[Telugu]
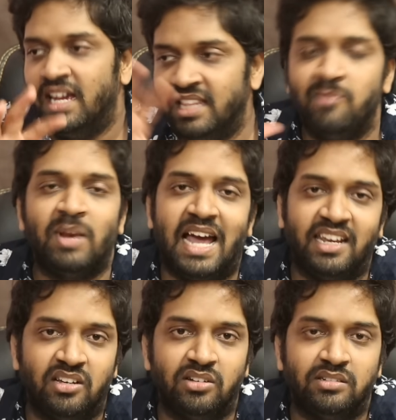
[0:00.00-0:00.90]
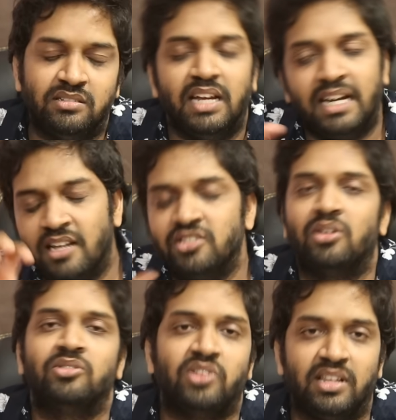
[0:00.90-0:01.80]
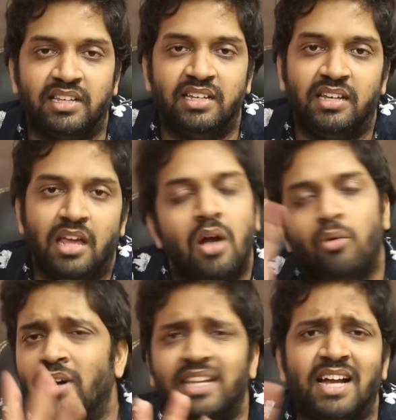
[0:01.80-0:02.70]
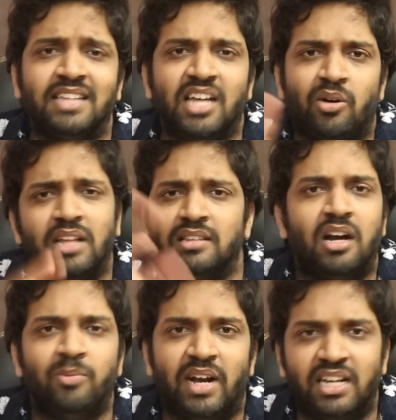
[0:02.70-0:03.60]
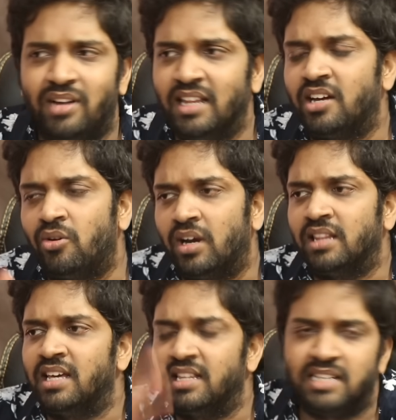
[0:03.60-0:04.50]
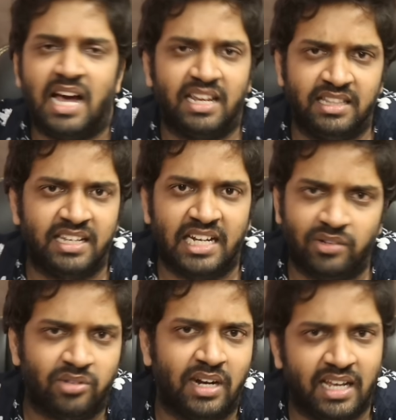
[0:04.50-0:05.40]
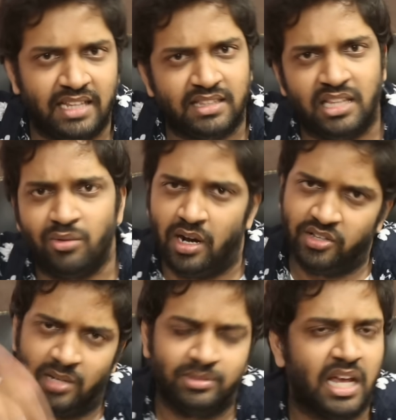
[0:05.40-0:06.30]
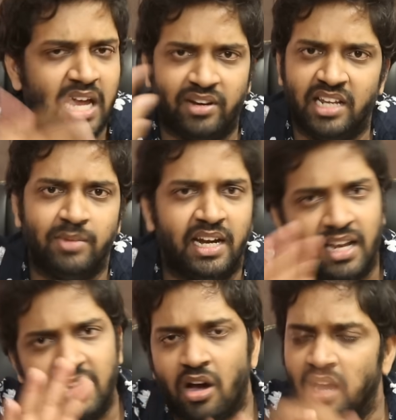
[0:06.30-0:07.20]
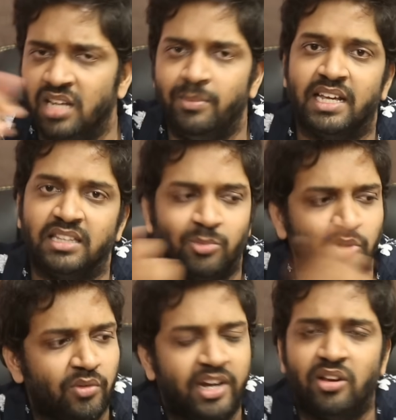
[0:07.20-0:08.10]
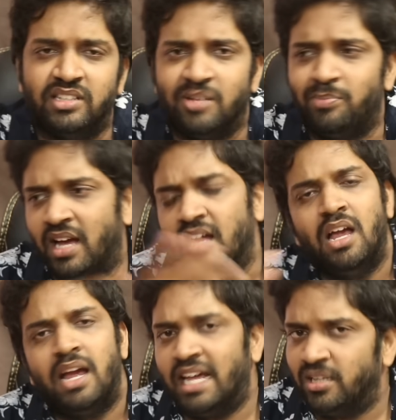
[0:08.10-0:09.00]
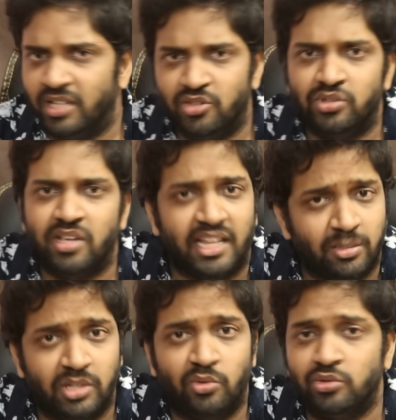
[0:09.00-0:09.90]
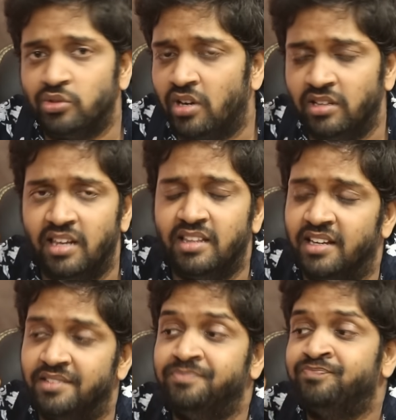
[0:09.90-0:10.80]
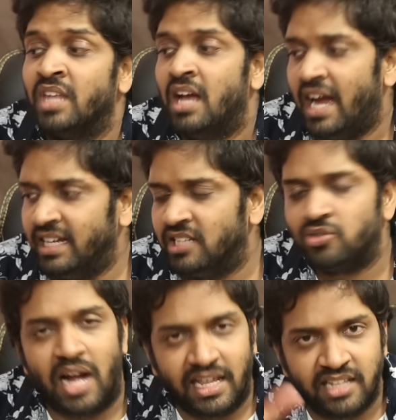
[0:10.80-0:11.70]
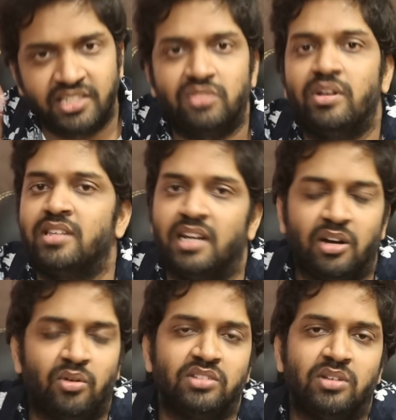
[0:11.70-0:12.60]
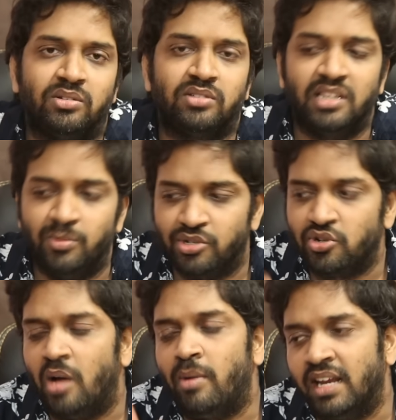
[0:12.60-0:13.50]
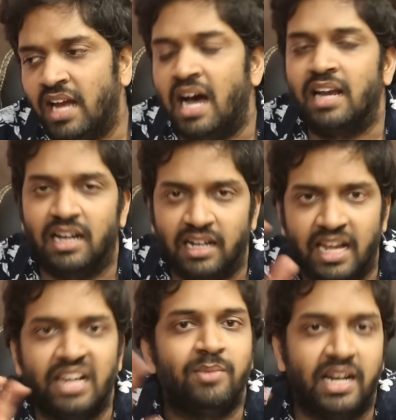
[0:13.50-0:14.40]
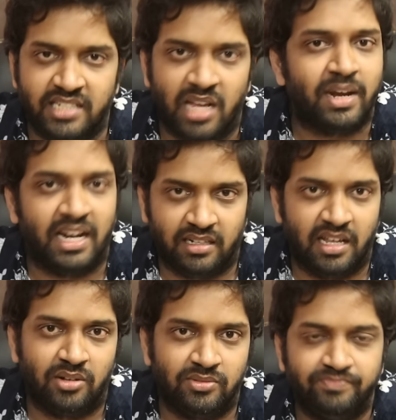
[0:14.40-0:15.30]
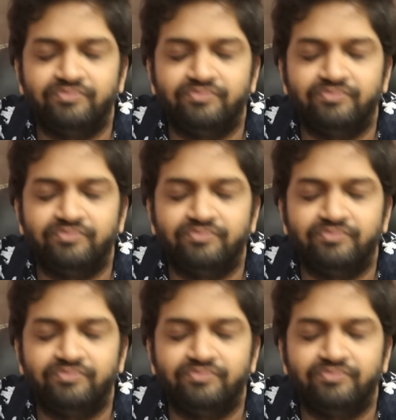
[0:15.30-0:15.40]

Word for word: ఇది ప్లానింగ్ ఇట్లా జరుగుతోంది ఓటింగ్ అంతా కూడా థర్డ్ పార్టీ వాళ్ళ దగ్గర ఉంటుంది అది స్టార్ హిందీ నెట్వర్క్ వాళ్ళకి వెళ్తుంది వాళ్ళు చెబుతారు ఎవరు ఎలిమినేట్ అనేది ఆల్రెడీ మీకు ఎంతమంది ఒక వీడియోలో చెప్పా ఎంతమంది చూసారు ఎంతమంది గుర్తుందో నాకు తెలియదు కానీ అయితే సో అదే సిచ్యువేషన్ ఇక్కడ కూడా జరుగుతోంది ఇప్పుడు శోభాని ఆ రకంగా ఎలిమినేట్ చేయమని అంటున్నారు